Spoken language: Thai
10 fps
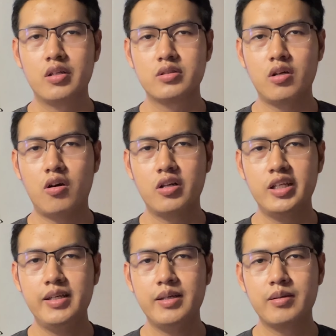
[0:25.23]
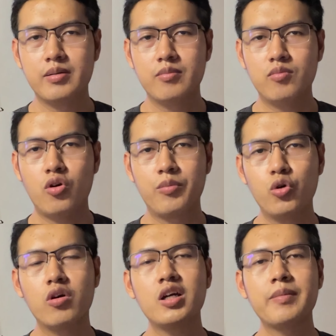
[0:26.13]
จอที่ผม
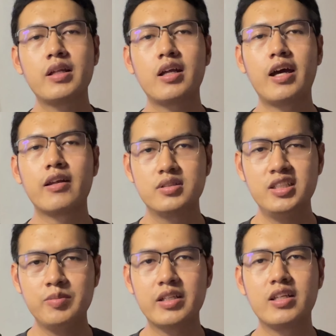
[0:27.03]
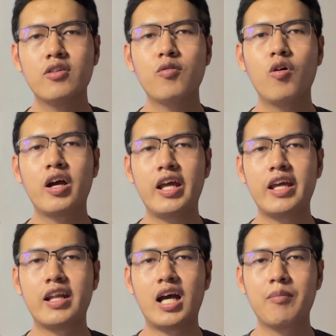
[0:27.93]
ดูก็คือเป็นขนาด 27 นิ้ว 4K
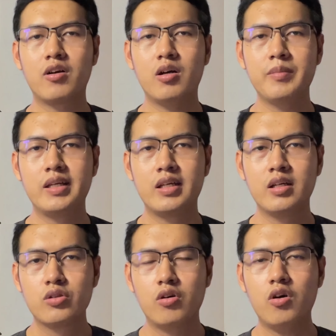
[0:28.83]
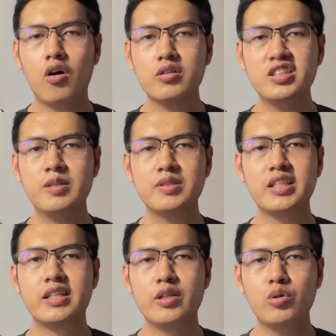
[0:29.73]
นะครับ แล้วก็มีตัวของ
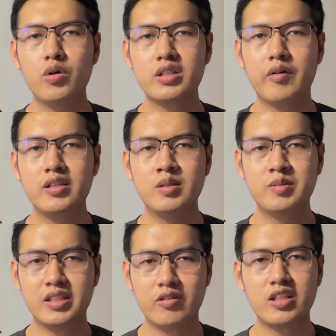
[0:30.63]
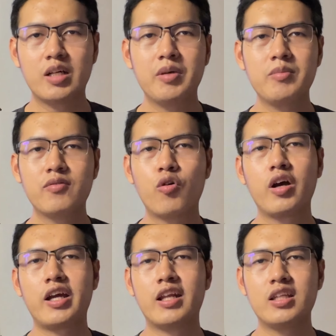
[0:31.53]
24 นิ้วด้วย แต่ว่า 24 นิ้วเนี่ยจะไม่มี
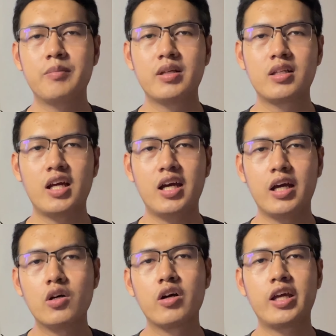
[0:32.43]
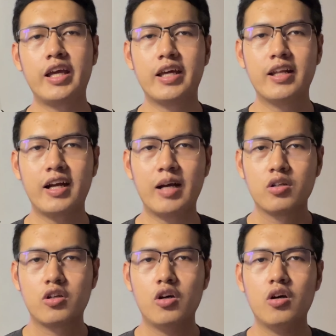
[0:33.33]
4K นะ จะเป็นแค่ 2K นะครับ
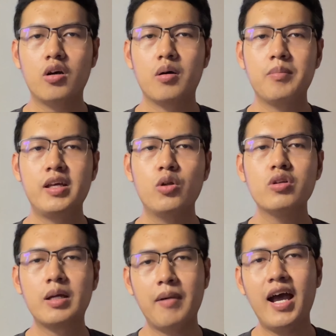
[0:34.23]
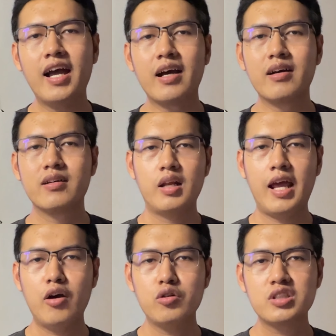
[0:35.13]
ก็มีรุ่นไหนบ้าง
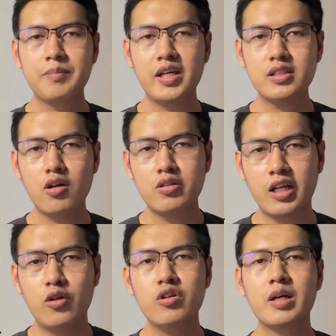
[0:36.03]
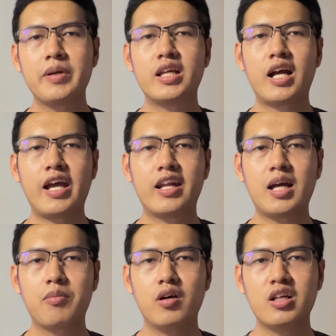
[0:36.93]
แล้วสเปคจอแต่ละรุ่นเนี่ยเป็นยังไงนะค
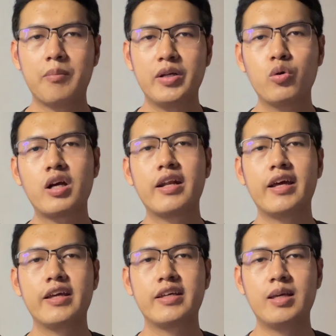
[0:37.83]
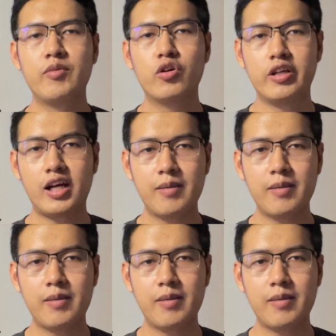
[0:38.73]
รับ ก็เดี๋ยวไปดูกันในคลิปวิดีโอนี้ครั